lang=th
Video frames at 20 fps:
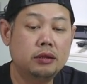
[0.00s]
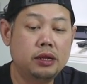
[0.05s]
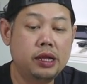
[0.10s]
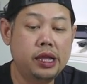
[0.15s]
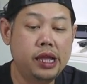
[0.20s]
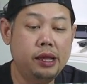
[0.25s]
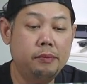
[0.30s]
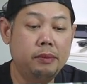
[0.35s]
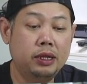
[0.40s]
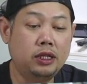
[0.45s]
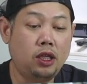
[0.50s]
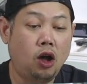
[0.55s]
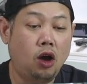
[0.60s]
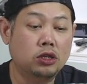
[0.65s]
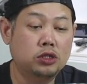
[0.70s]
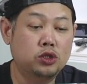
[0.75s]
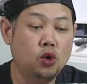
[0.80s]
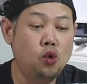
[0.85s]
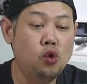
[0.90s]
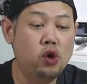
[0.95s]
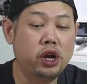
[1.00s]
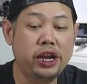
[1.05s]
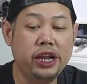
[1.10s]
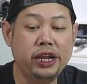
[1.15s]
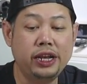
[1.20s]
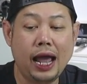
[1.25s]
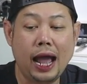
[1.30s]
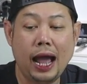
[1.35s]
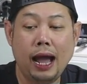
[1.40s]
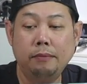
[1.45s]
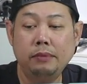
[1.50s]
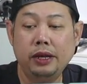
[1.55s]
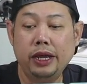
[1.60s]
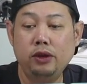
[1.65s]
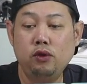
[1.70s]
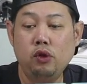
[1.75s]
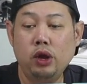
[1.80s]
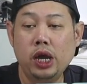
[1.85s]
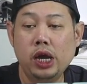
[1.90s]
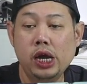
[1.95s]
นี่มันต่อสู้กันในน้ำเล
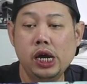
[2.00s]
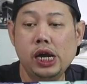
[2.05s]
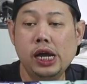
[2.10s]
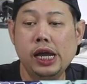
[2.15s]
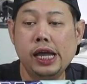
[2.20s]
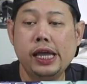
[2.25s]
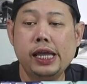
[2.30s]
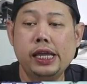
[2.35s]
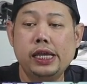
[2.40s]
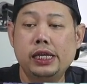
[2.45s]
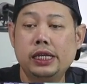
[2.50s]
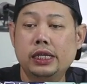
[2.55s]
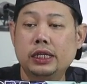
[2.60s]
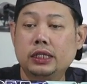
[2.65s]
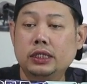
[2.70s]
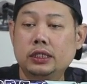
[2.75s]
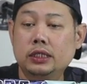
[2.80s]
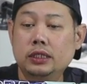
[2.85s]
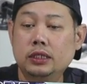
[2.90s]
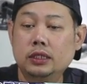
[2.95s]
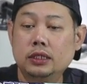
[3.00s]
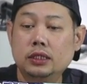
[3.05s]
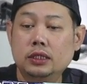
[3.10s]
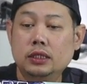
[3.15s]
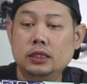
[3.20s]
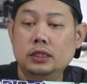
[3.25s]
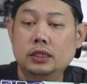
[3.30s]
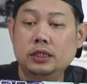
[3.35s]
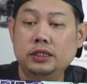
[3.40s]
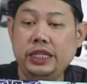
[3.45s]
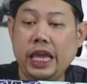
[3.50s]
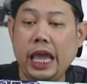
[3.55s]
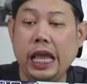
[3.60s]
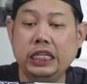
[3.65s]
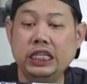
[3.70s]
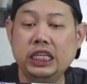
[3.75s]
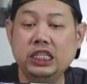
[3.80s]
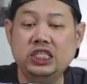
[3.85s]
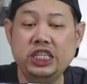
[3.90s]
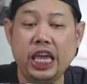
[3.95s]
ยด้วยเฮ้ย เจ๋ง
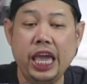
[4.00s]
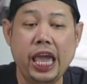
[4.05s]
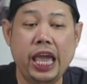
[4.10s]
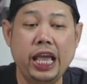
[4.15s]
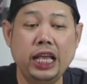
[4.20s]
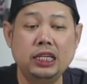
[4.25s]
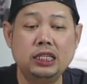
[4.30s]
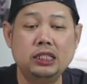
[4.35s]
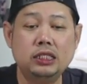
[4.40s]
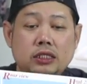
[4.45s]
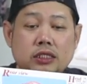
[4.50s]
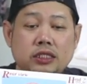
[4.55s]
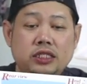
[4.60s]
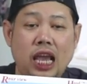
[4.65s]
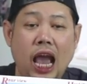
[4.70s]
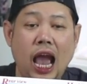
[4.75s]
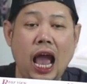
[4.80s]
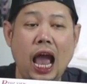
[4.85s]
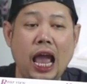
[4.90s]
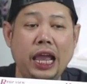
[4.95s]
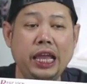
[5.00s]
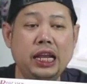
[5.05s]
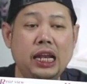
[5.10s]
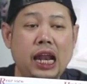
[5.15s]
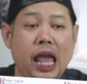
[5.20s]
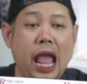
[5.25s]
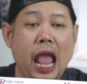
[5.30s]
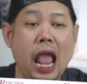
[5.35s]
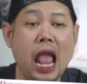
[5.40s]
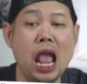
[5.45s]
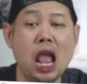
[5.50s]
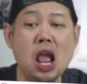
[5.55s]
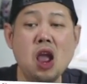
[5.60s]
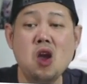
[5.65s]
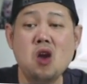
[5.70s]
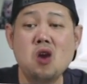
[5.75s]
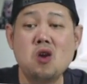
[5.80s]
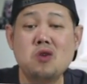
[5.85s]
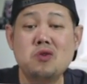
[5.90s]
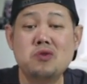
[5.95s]
จริงๆชายอีกแล้ว